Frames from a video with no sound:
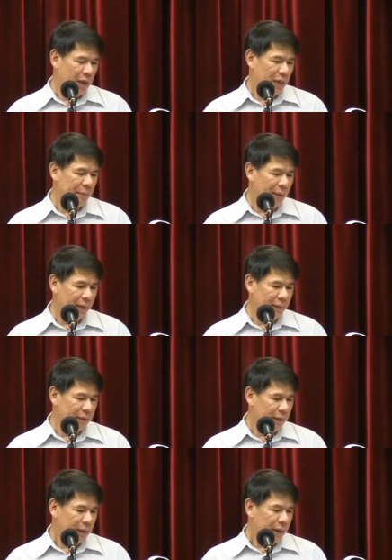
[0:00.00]
那么，
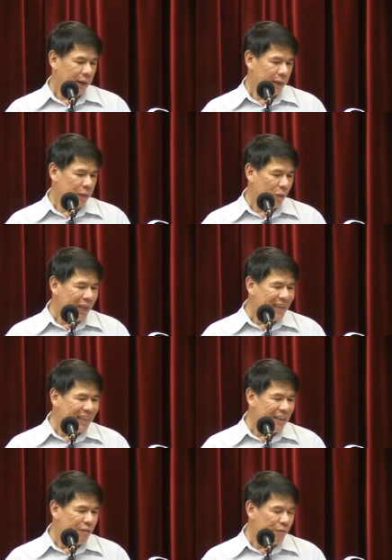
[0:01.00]
呃，有一个
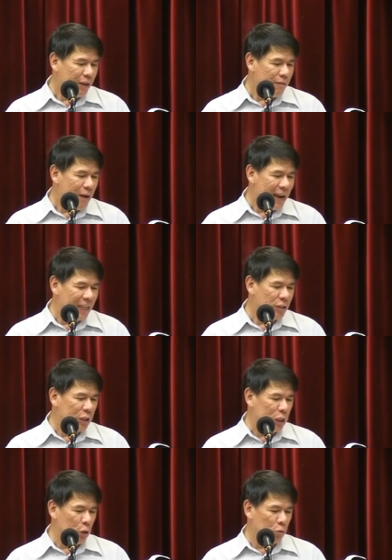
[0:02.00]
以以法莲
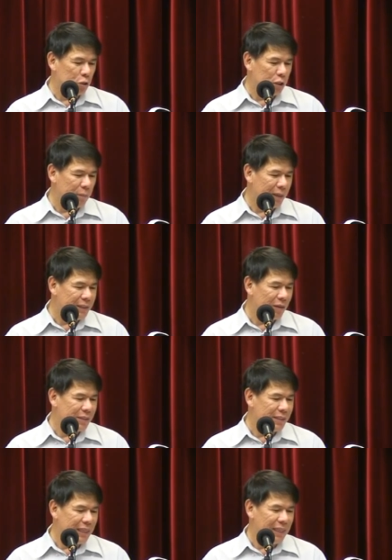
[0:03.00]
中的勇士名叫
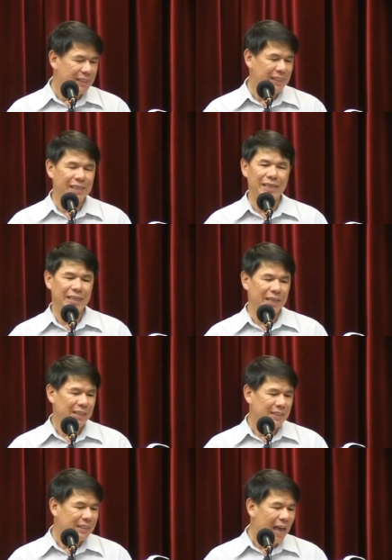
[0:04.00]
细基利，
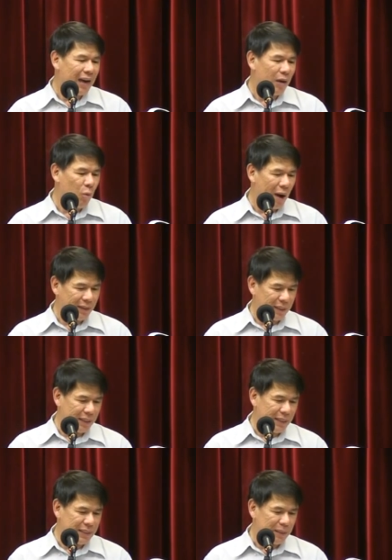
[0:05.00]
杀了王的
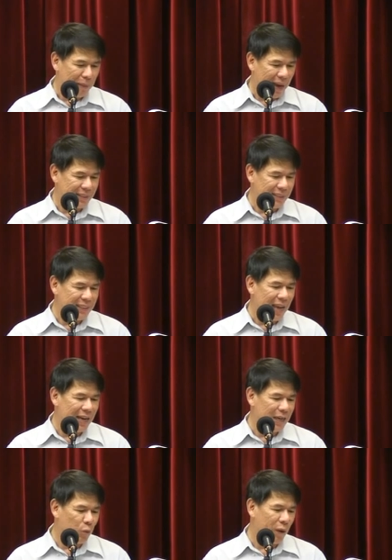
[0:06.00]
儿子玛西亚
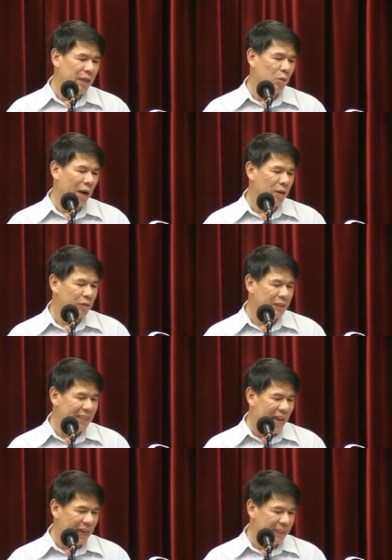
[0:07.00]
和管理王宫的
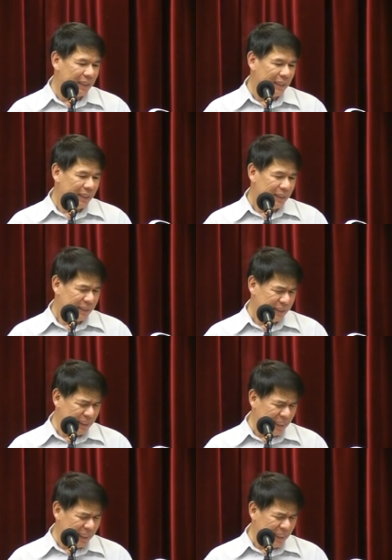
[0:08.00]
亚斯